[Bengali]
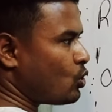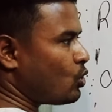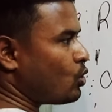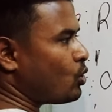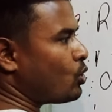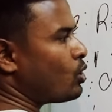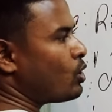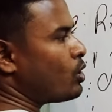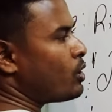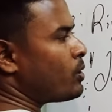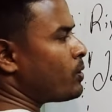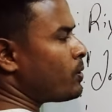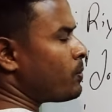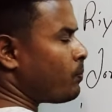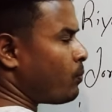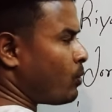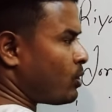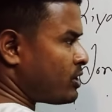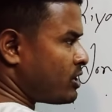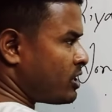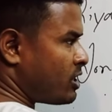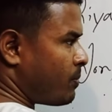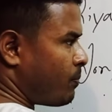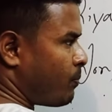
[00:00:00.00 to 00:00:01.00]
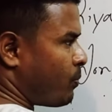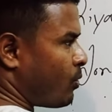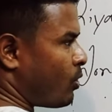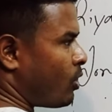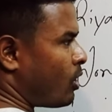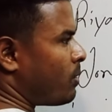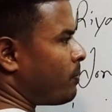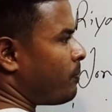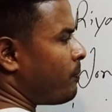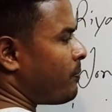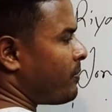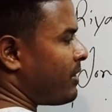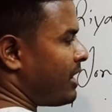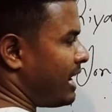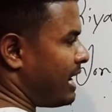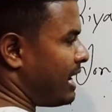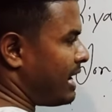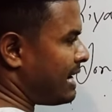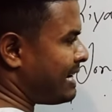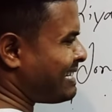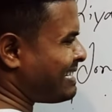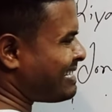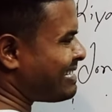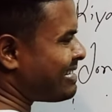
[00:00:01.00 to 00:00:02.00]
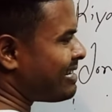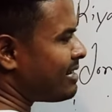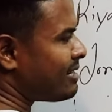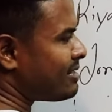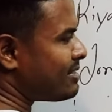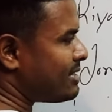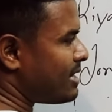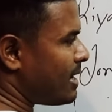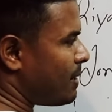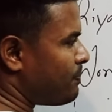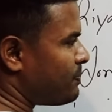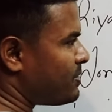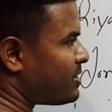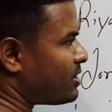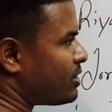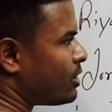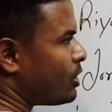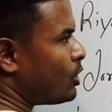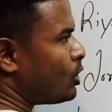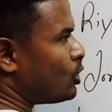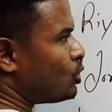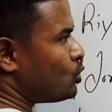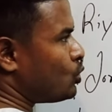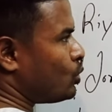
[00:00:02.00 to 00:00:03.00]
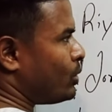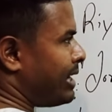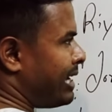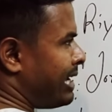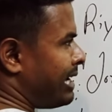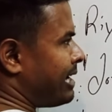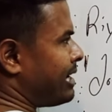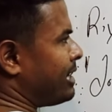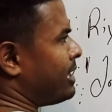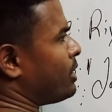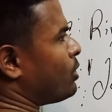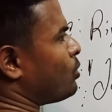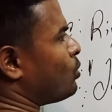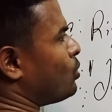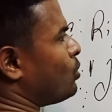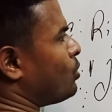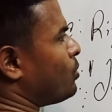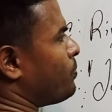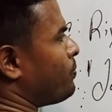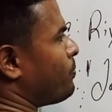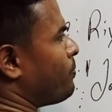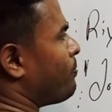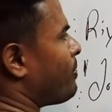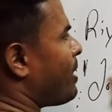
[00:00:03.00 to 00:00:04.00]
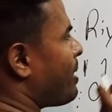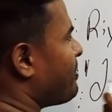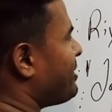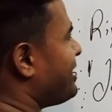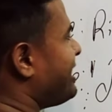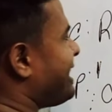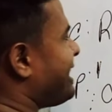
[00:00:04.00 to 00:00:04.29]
সো পজিটিভ ফর্ম অ্যাজ সাবজেক্ট যদি এইখানে কোনোভাবে